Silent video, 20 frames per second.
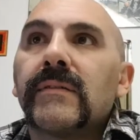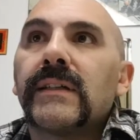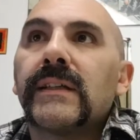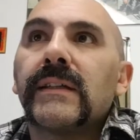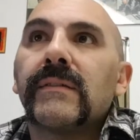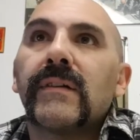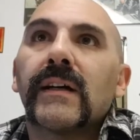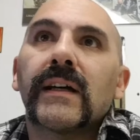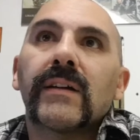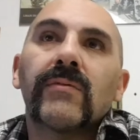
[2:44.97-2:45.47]

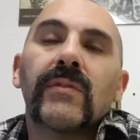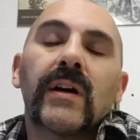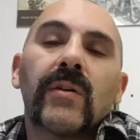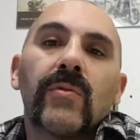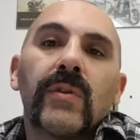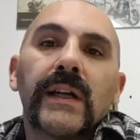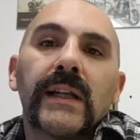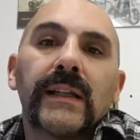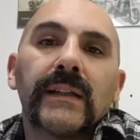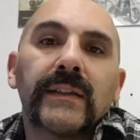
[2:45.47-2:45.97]
y va a dar una
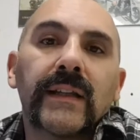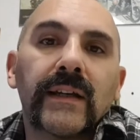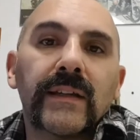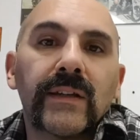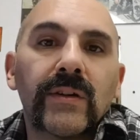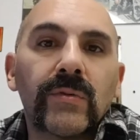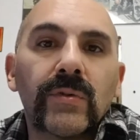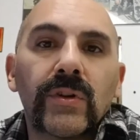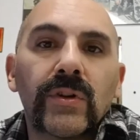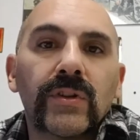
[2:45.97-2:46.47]
vuelta
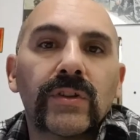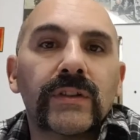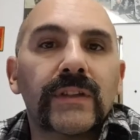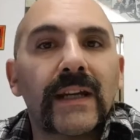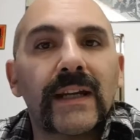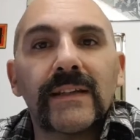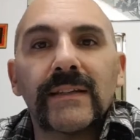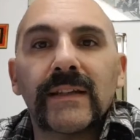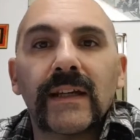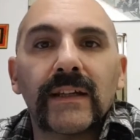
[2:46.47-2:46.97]
de unos
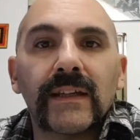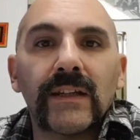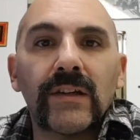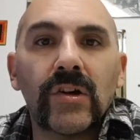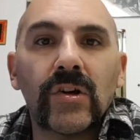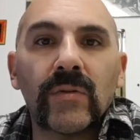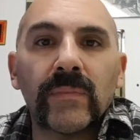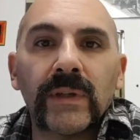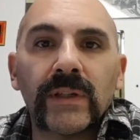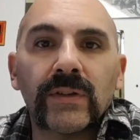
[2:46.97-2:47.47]
30
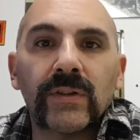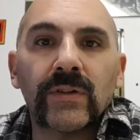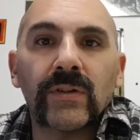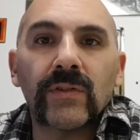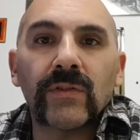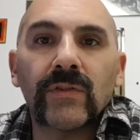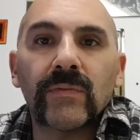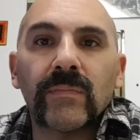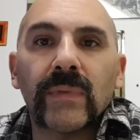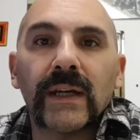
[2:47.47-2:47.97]

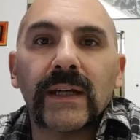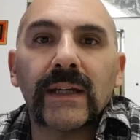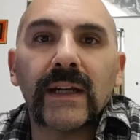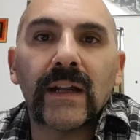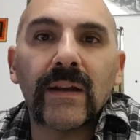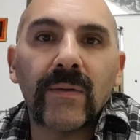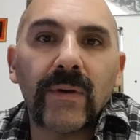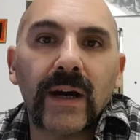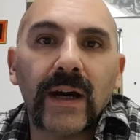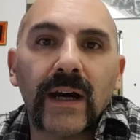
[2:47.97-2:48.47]
kilómetros, va a ir
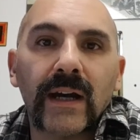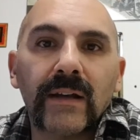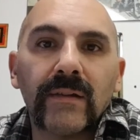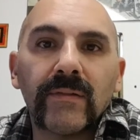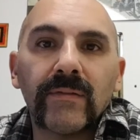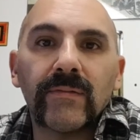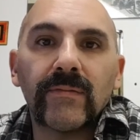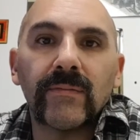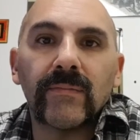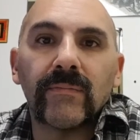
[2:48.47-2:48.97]
al
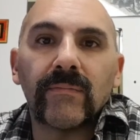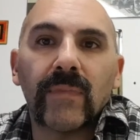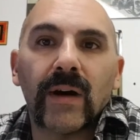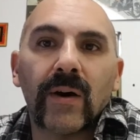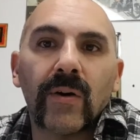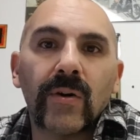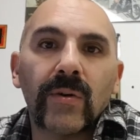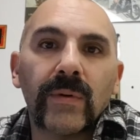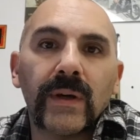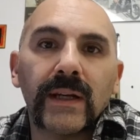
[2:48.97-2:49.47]
bar, va
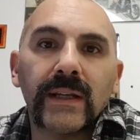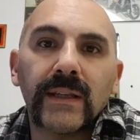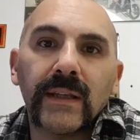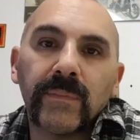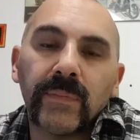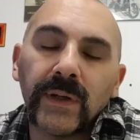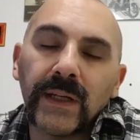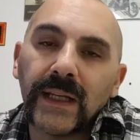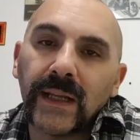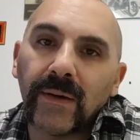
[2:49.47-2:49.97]
a volver y
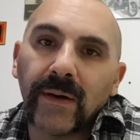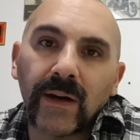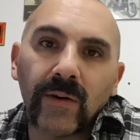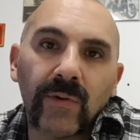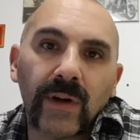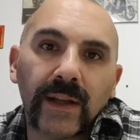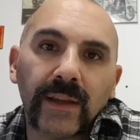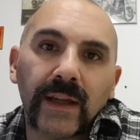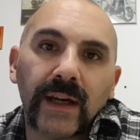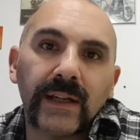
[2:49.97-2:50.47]
después la va a
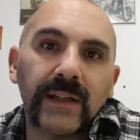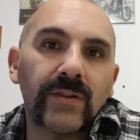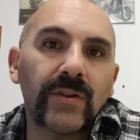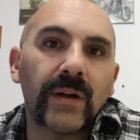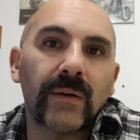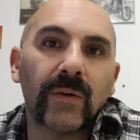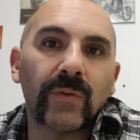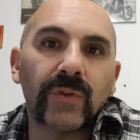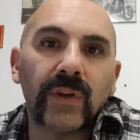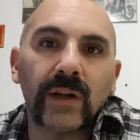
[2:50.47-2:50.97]
guardar y no
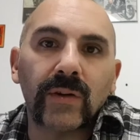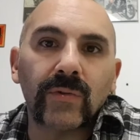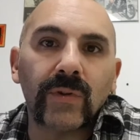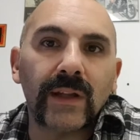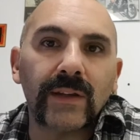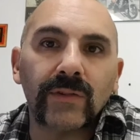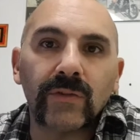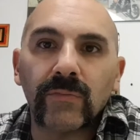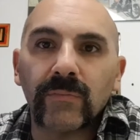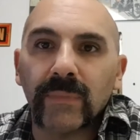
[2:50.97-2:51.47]
la va a usar
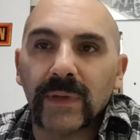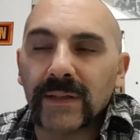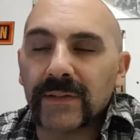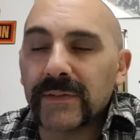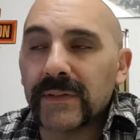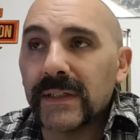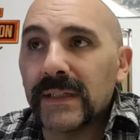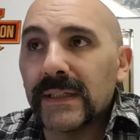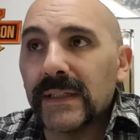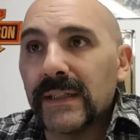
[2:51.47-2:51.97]
durante un
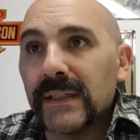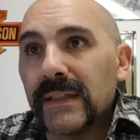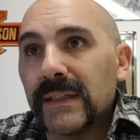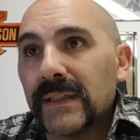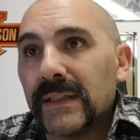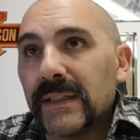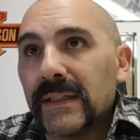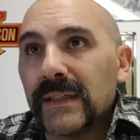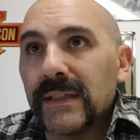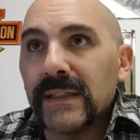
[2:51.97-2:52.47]
mes
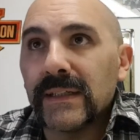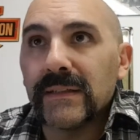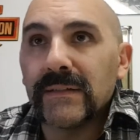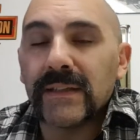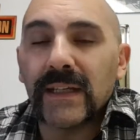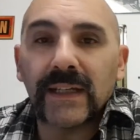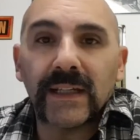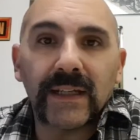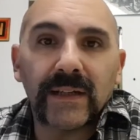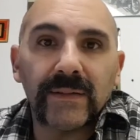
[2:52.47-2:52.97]

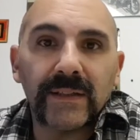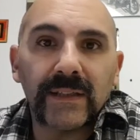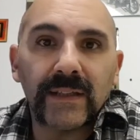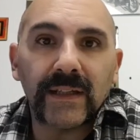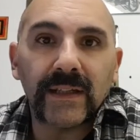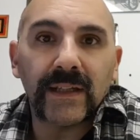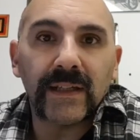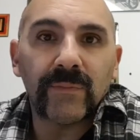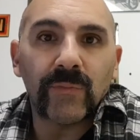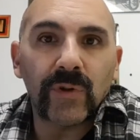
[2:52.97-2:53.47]

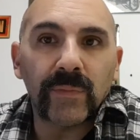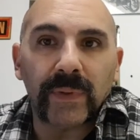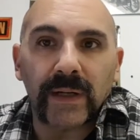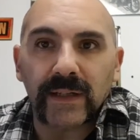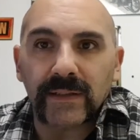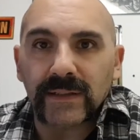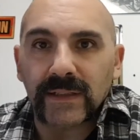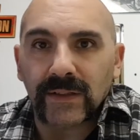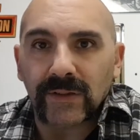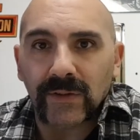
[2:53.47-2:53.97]
técnicamente es muy
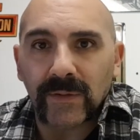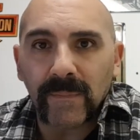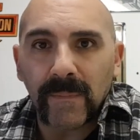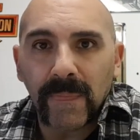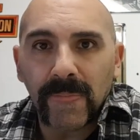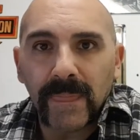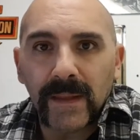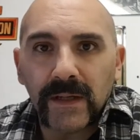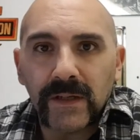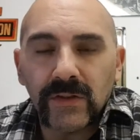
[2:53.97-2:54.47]
parecido.
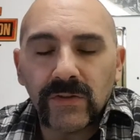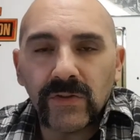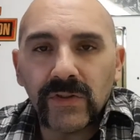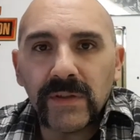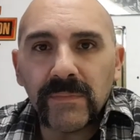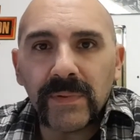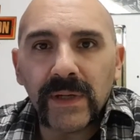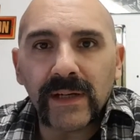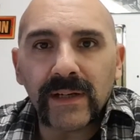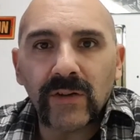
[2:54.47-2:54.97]
Yo
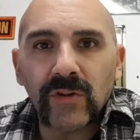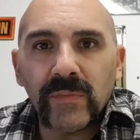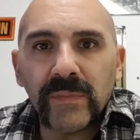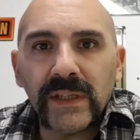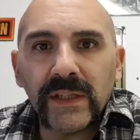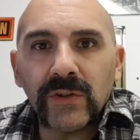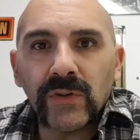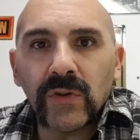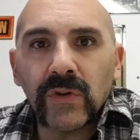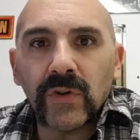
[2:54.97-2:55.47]
siempre
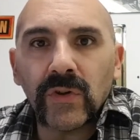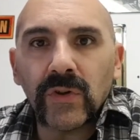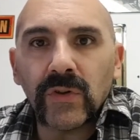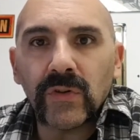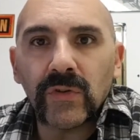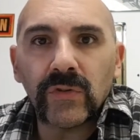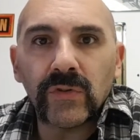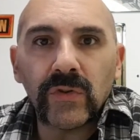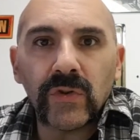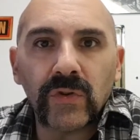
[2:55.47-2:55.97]

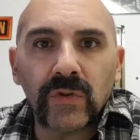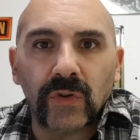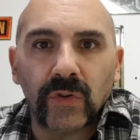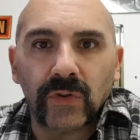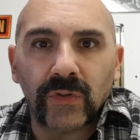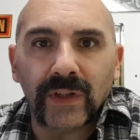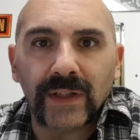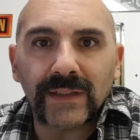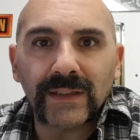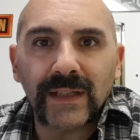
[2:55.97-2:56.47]
recomiendo dos
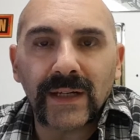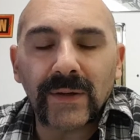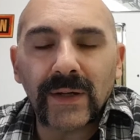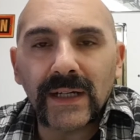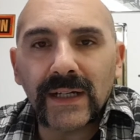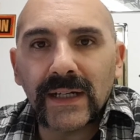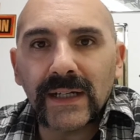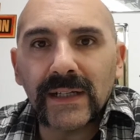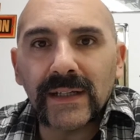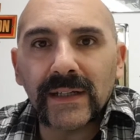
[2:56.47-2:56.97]
cosas,
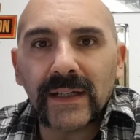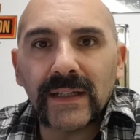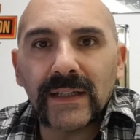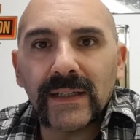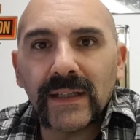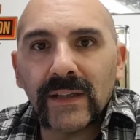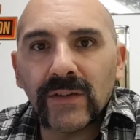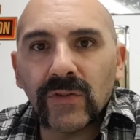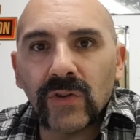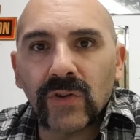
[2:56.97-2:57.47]
trabajar en
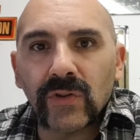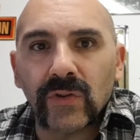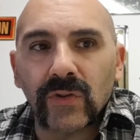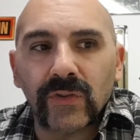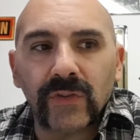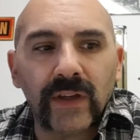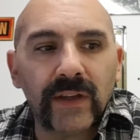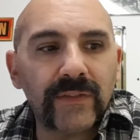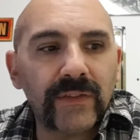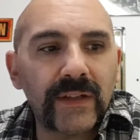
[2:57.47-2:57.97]
realidad en dos
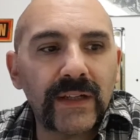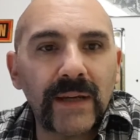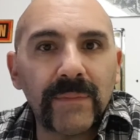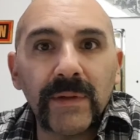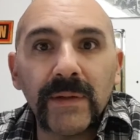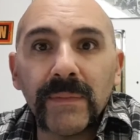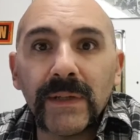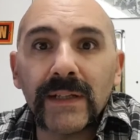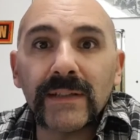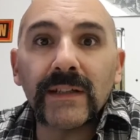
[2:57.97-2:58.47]
cosas. La
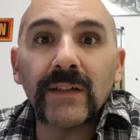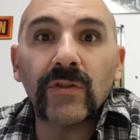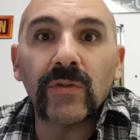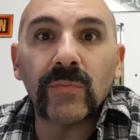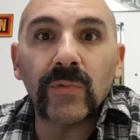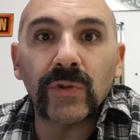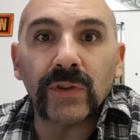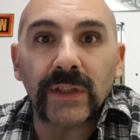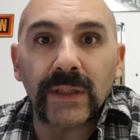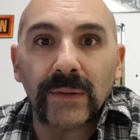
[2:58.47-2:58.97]
primera es el
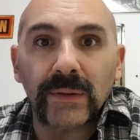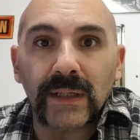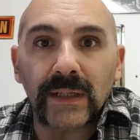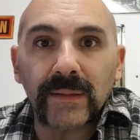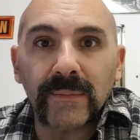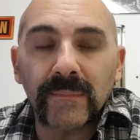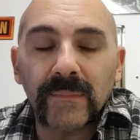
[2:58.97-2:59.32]
combustible.